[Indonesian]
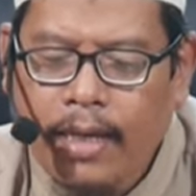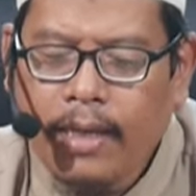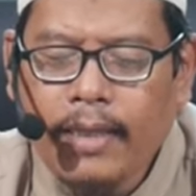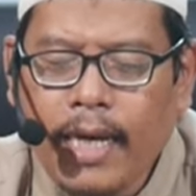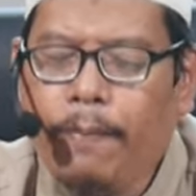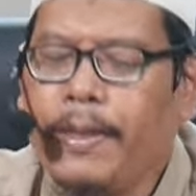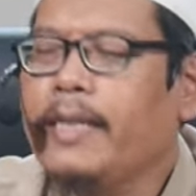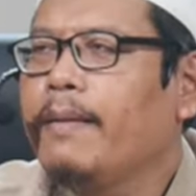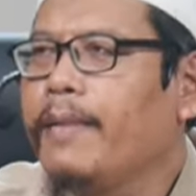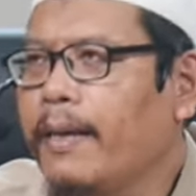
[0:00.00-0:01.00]
Yang
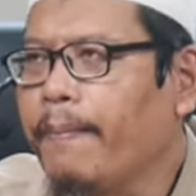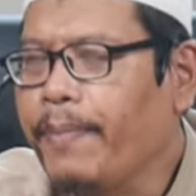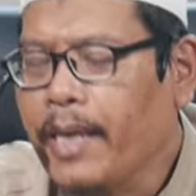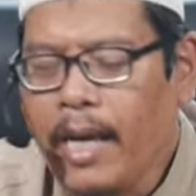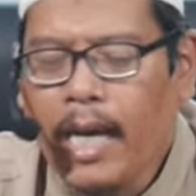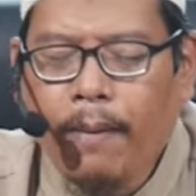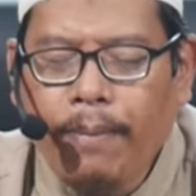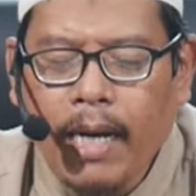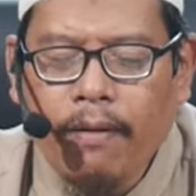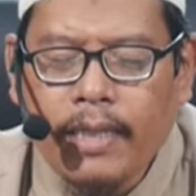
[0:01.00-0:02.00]
pertama,
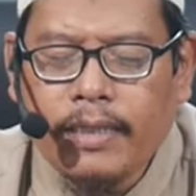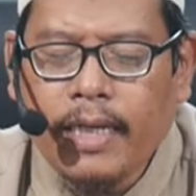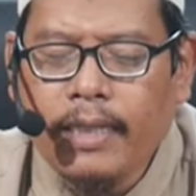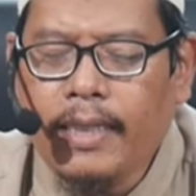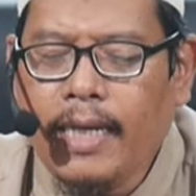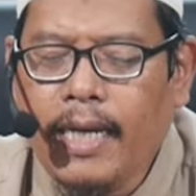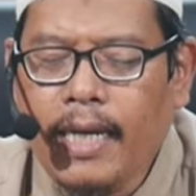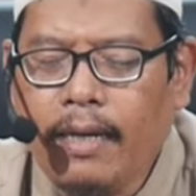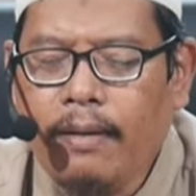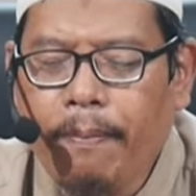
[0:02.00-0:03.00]
bahwasanya
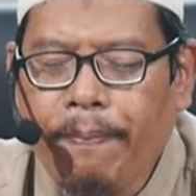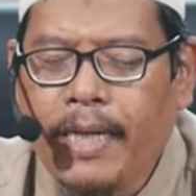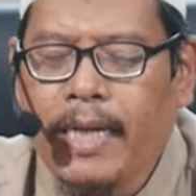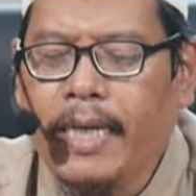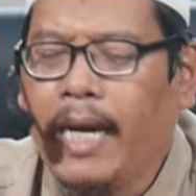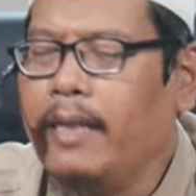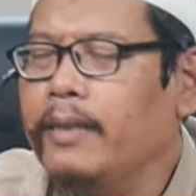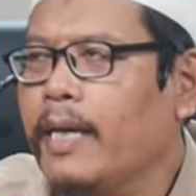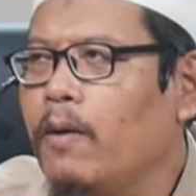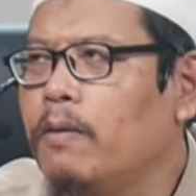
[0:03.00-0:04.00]

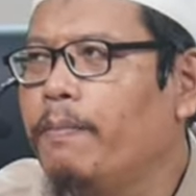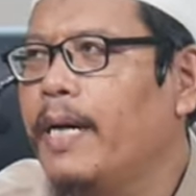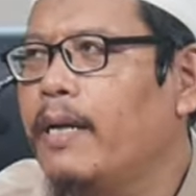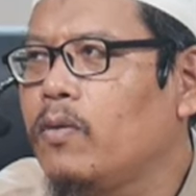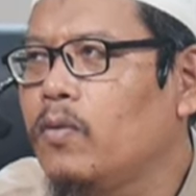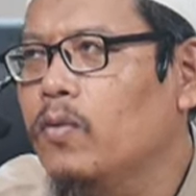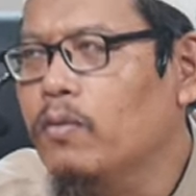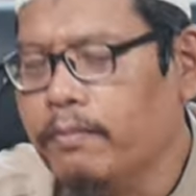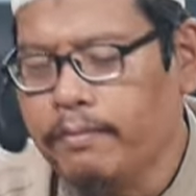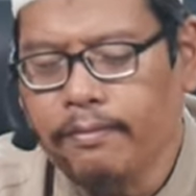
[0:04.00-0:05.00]
perayaan tahun baru
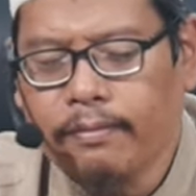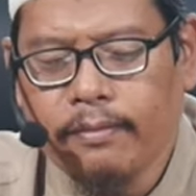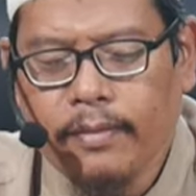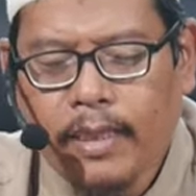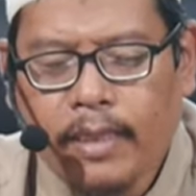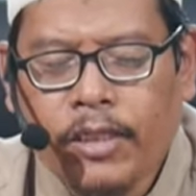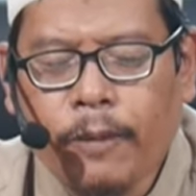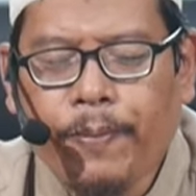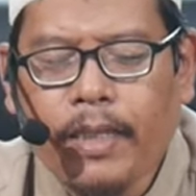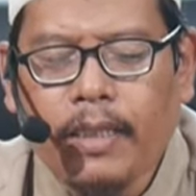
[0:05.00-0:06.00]

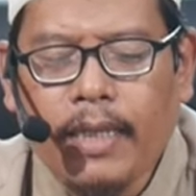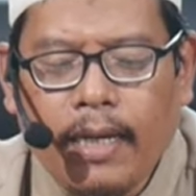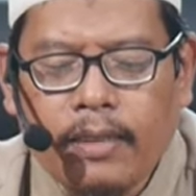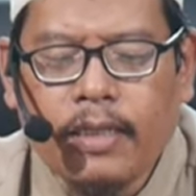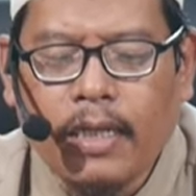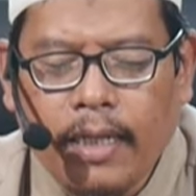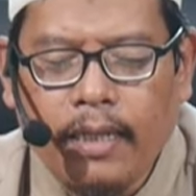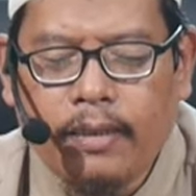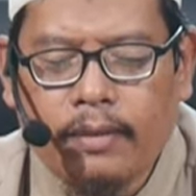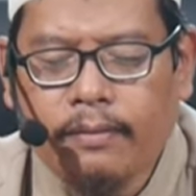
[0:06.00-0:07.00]
seperti yang
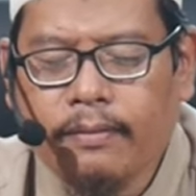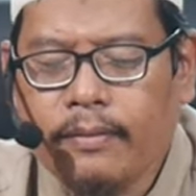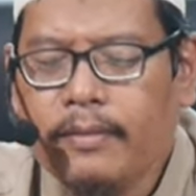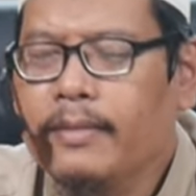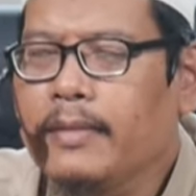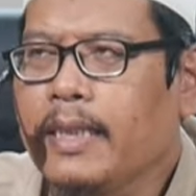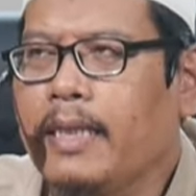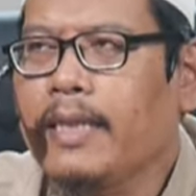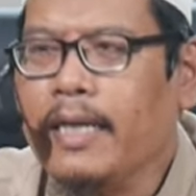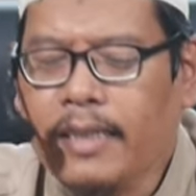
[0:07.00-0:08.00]
sering
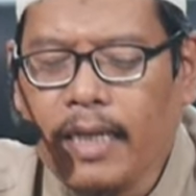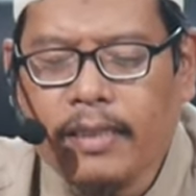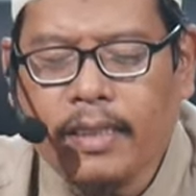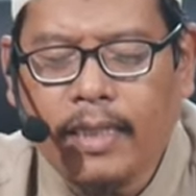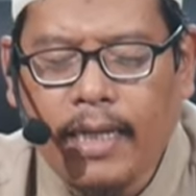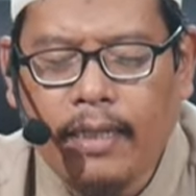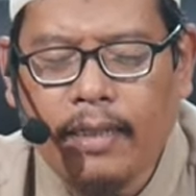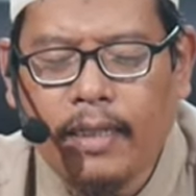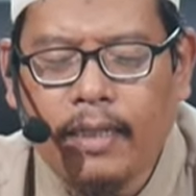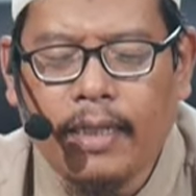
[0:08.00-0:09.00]
kita saksikan
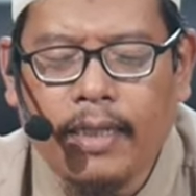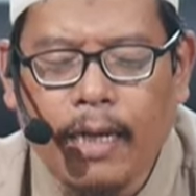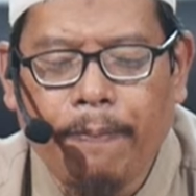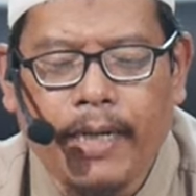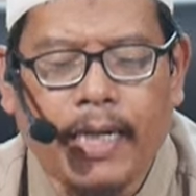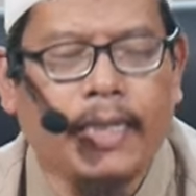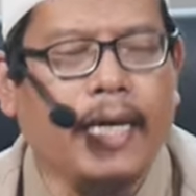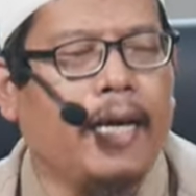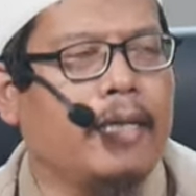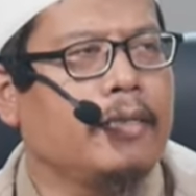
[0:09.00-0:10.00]
ini adalah
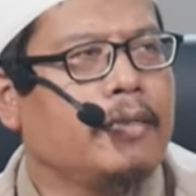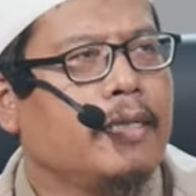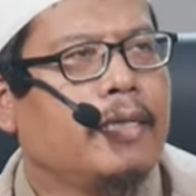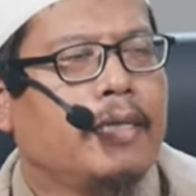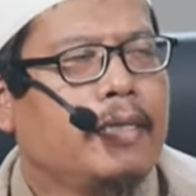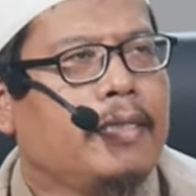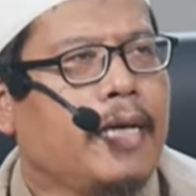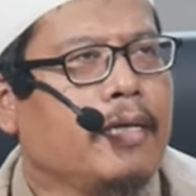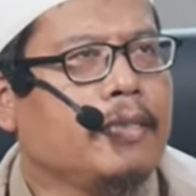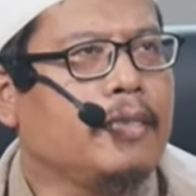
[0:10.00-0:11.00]
perayaan
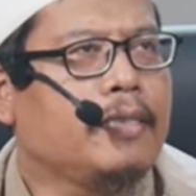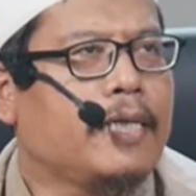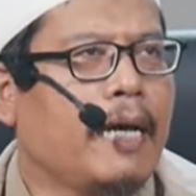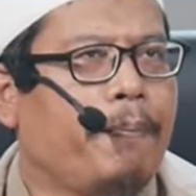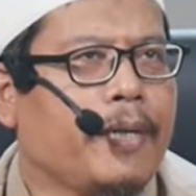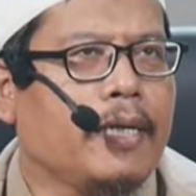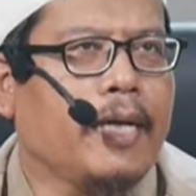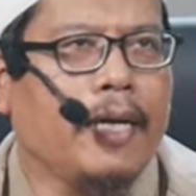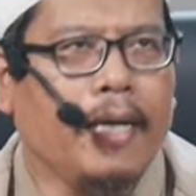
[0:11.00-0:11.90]
yang tidak pernah